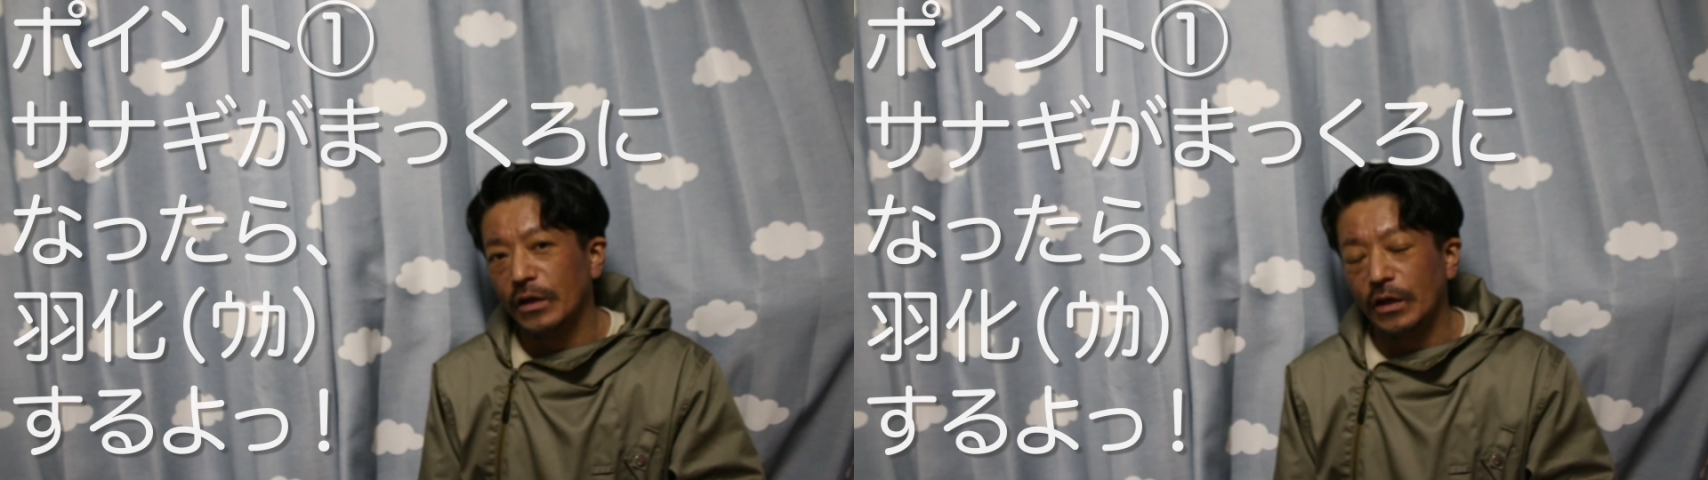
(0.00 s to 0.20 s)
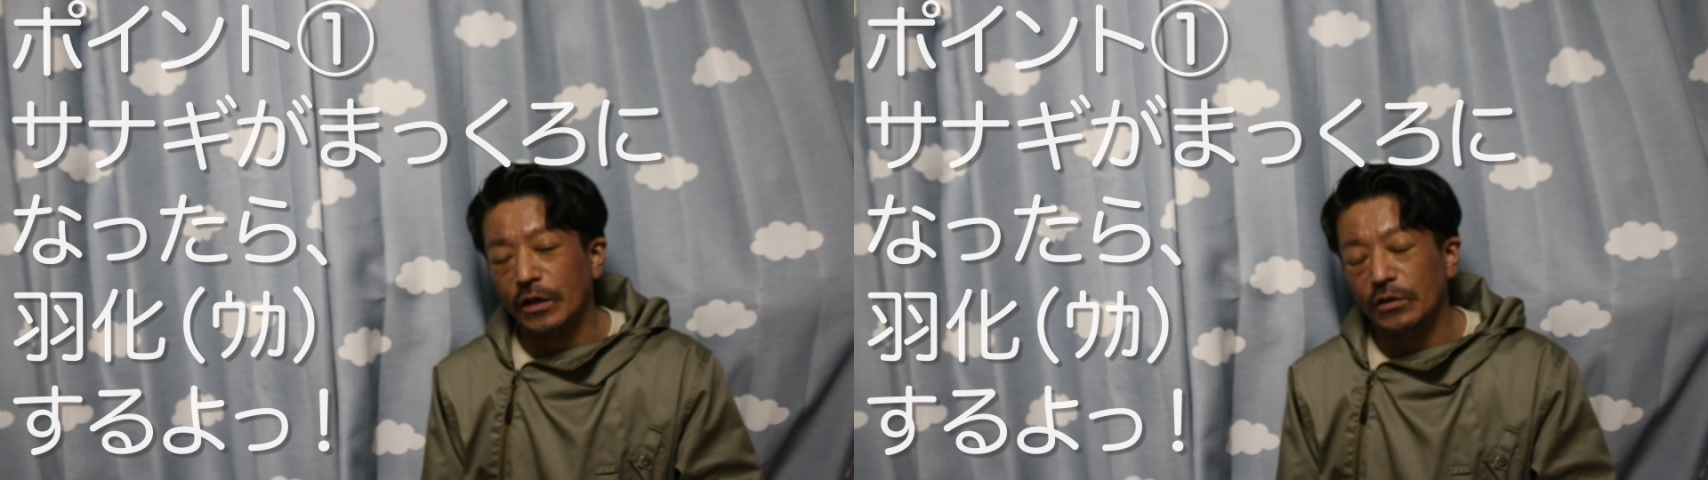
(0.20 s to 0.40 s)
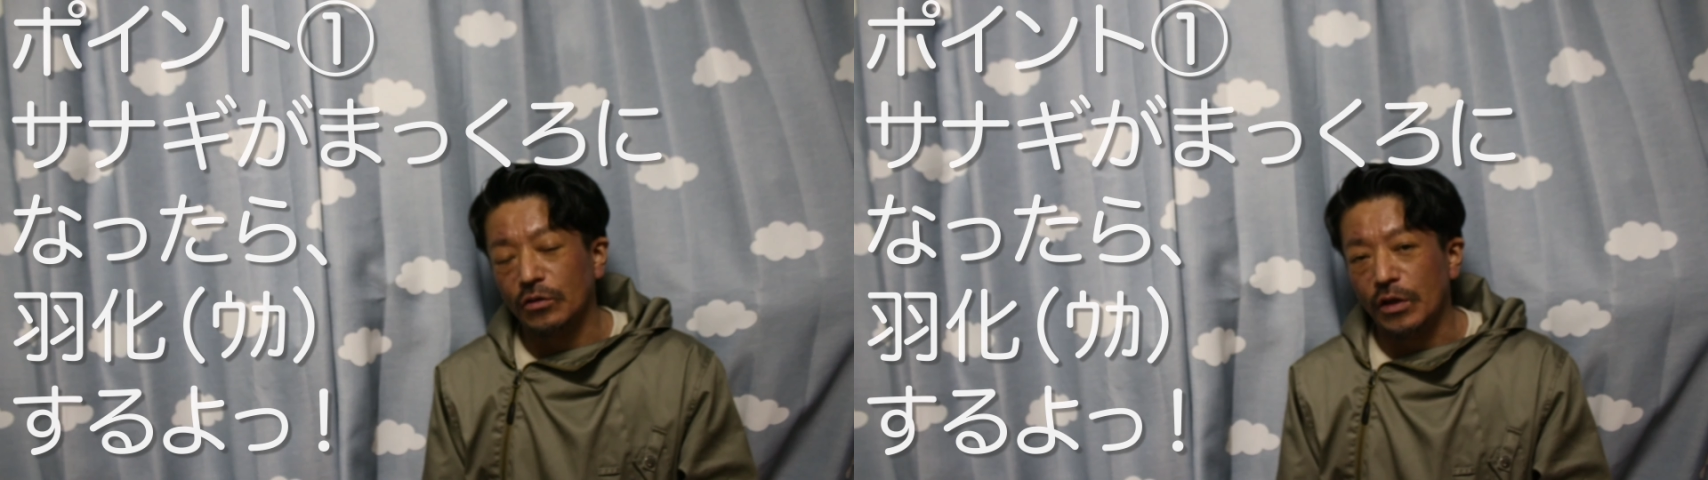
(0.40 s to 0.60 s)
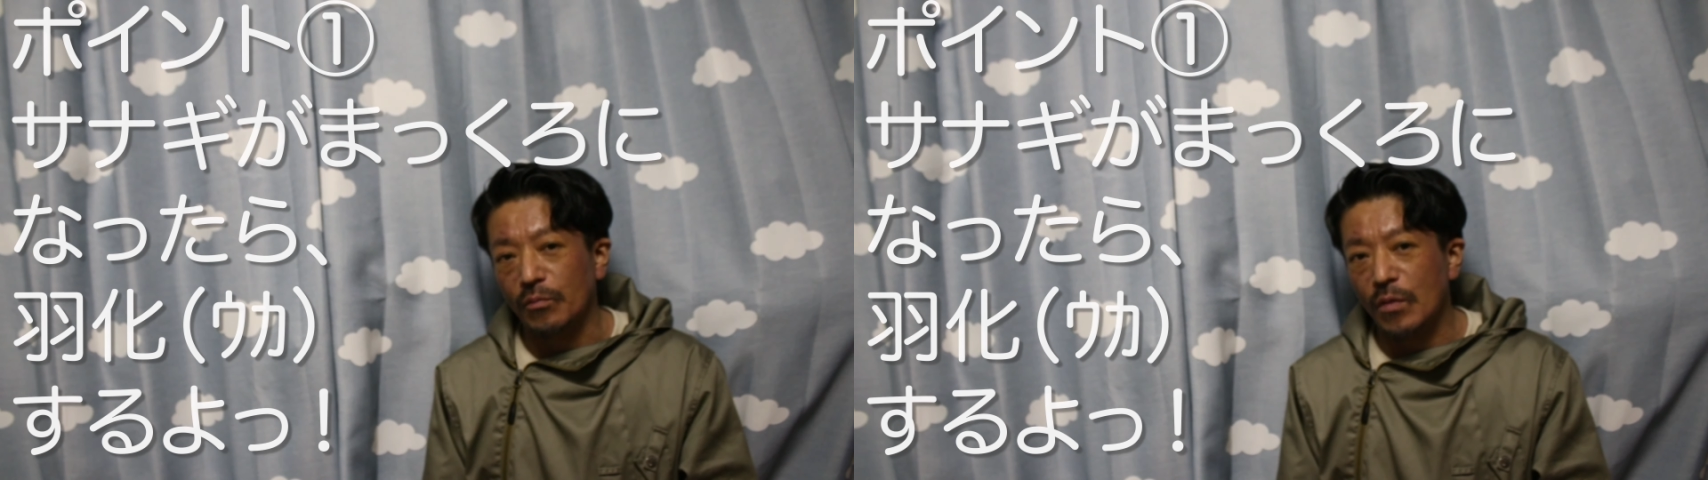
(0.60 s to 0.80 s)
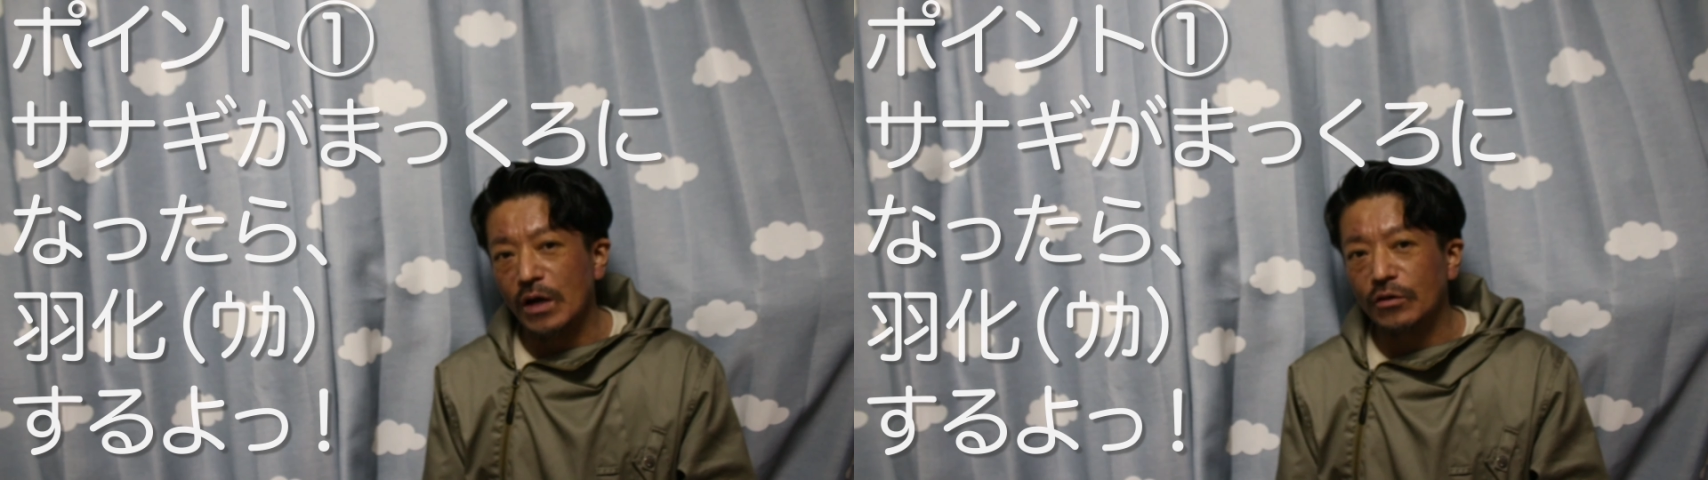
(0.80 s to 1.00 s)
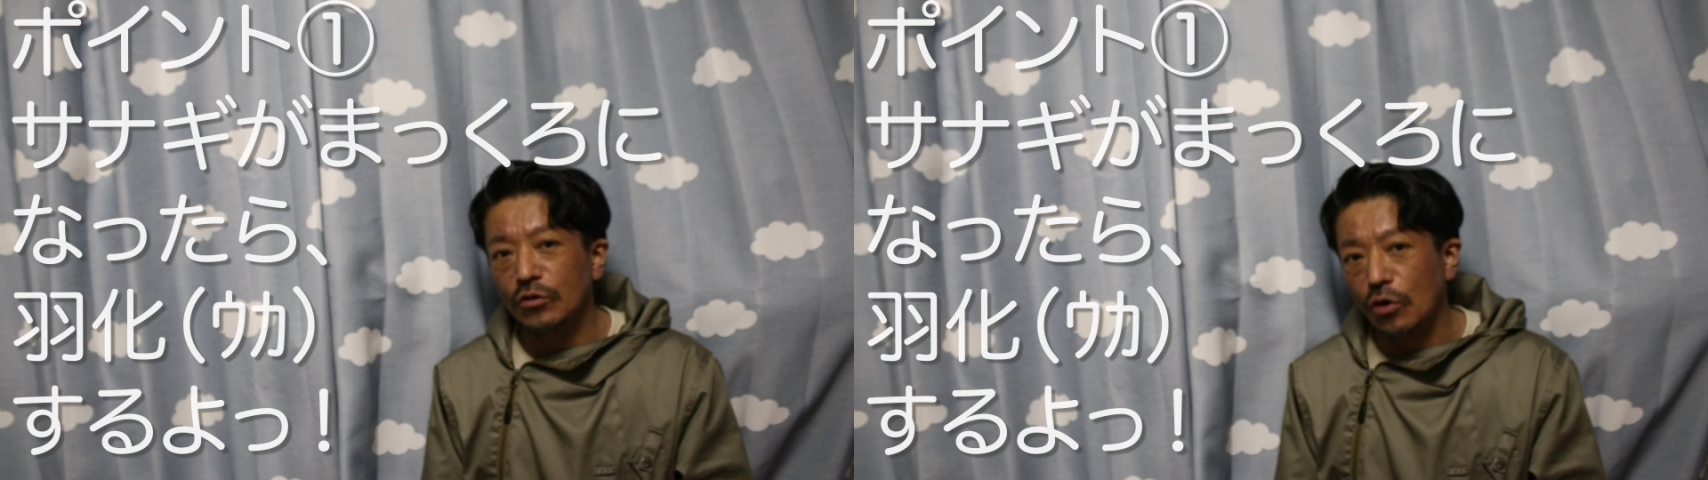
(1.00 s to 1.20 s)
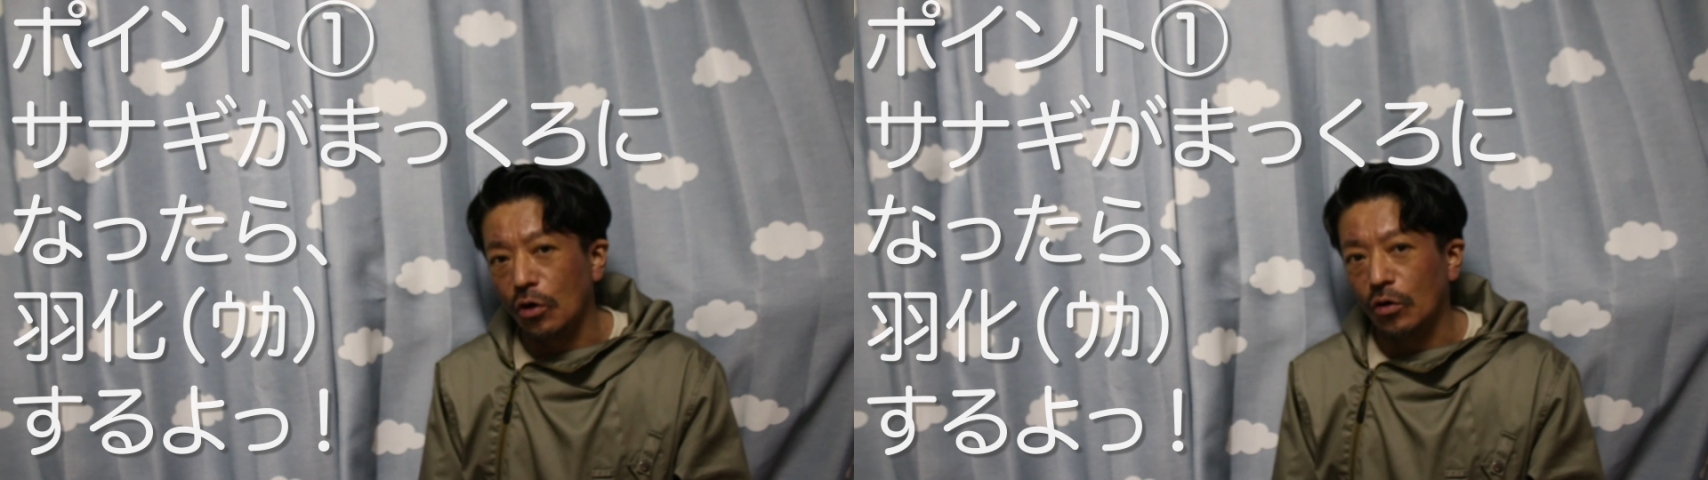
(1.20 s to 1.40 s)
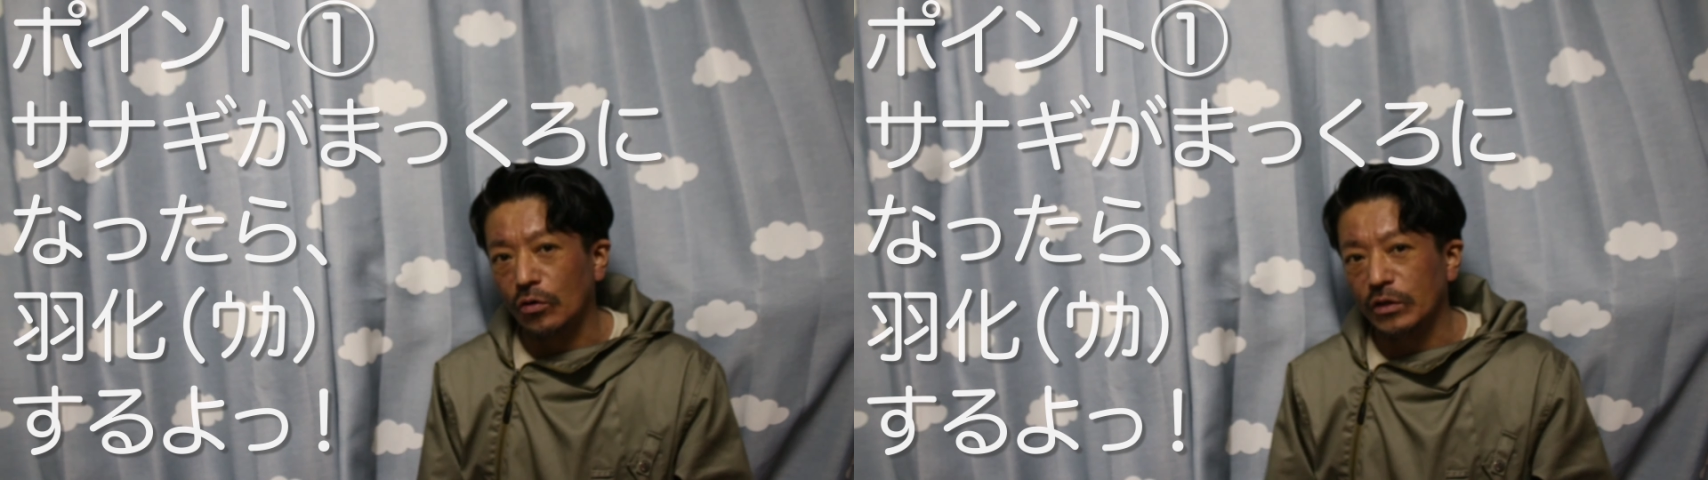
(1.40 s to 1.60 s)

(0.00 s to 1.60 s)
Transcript: えっ、ー、とね、真っ黒